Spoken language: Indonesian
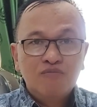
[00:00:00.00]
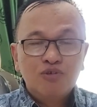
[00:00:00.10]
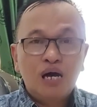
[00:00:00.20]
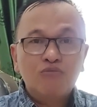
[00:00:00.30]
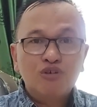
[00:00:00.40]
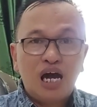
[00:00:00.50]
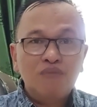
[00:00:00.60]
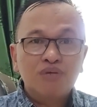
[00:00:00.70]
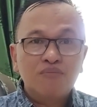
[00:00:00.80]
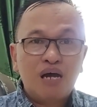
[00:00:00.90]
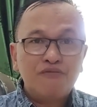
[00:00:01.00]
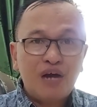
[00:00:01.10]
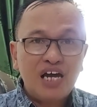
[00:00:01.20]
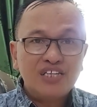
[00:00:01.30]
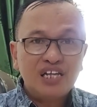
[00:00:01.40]
Mudah-mudahan
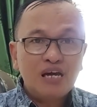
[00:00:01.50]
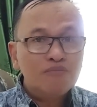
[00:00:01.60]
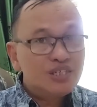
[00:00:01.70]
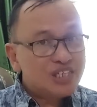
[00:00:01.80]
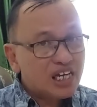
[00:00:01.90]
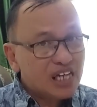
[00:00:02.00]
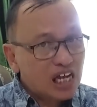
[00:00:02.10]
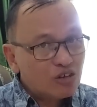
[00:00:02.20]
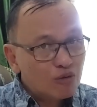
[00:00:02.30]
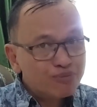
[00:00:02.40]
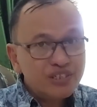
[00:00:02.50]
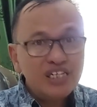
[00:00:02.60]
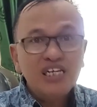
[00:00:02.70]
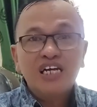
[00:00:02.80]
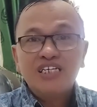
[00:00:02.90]
bermanfaat bisa
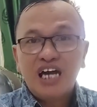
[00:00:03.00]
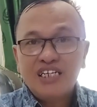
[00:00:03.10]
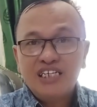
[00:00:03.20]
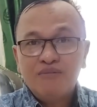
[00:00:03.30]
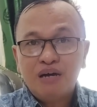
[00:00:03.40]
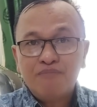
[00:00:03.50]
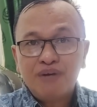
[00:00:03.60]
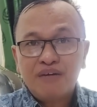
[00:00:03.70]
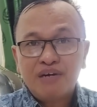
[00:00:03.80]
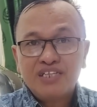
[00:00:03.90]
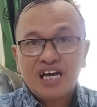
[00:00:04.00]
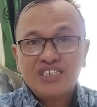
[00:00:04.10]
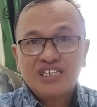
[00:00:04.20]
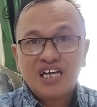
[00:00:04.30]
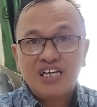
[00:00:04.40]
diadopsi dan
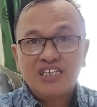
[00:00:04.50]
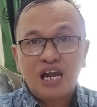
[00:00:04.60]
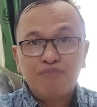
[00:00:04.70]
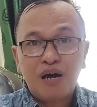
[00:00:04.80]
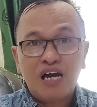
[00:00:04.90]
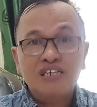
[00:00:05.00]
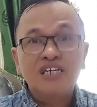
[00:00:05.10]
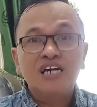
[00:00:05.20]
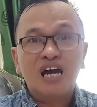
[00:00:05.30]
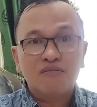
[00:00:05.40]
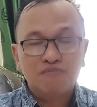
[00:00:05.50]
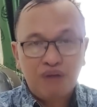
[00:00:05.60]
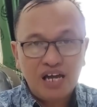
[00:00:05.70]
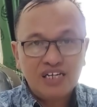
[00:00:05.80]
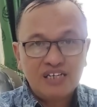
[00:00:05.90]
diimplementasikan di lapangan dengan
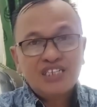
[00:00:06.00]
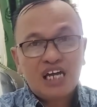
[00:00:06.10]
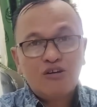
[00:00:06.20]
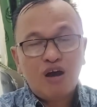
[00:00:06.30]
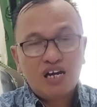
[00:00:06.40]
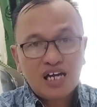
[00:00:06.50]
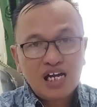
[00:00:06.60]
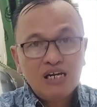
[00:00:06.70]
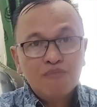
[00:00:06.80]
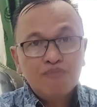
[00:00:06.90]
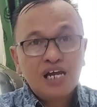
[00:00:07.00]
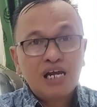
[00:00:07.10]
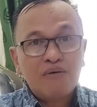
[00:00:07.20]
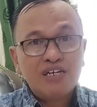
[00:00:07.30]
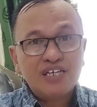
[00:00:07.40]
baik. Saya doakan
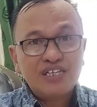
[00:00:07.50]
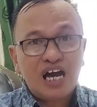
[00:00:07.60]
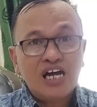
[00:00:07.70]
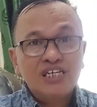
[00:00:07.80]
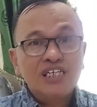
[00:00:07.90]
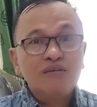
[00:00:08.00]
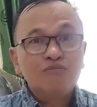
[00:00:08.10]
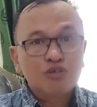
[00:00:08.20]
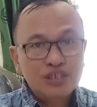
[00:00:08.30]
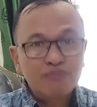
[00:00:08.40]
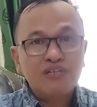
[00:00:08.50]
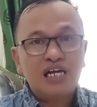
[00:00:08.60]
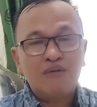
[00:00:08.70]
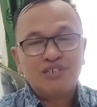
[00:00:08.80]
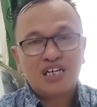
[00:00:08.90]
penanaman kita di musim
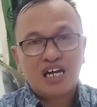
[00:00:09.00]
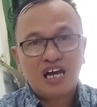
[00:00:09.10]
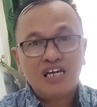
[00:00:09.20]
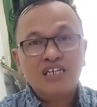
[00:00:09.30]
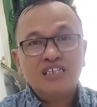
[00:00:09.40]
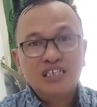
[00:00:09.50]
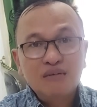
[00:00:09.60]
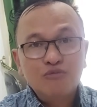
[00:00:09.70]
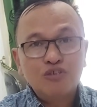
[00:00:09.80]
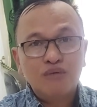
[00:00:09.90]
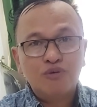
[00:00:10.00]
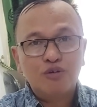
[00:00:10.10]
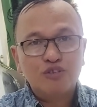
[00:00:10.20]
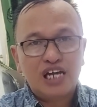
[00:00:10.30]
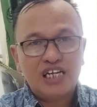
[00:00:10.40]
tanam sekarang, di musim
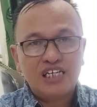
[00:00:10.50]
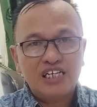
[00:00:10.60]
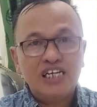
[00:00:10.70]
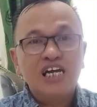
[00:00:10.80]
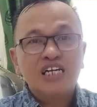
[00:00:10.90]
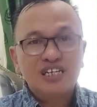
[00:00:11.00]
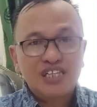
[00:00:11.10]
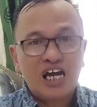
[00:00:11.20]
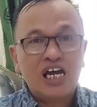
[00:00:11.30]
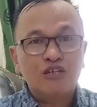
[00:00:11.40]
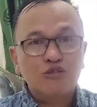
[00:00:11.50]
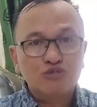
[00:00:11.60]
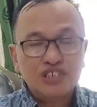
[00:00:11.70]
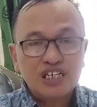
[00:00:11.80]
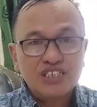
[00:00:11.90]
penghujan ini, kita akan
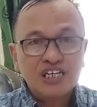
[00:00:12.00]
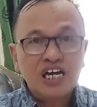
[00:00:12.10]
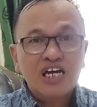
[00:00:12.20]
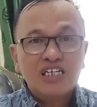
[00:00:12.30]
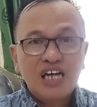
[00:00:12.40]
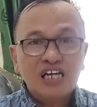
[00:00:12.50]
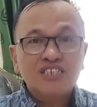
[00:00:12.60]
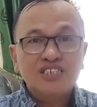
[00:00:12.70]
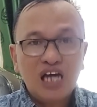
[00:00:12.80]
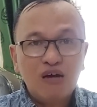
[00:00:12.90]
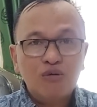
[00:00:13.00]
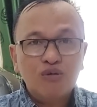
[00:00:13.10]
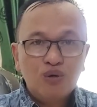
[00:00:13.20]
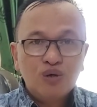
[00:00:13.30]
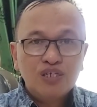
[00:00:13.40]
sukses dan jauh
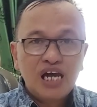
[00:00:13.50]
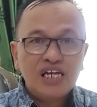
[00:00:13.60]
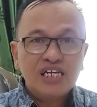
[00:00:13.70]
dari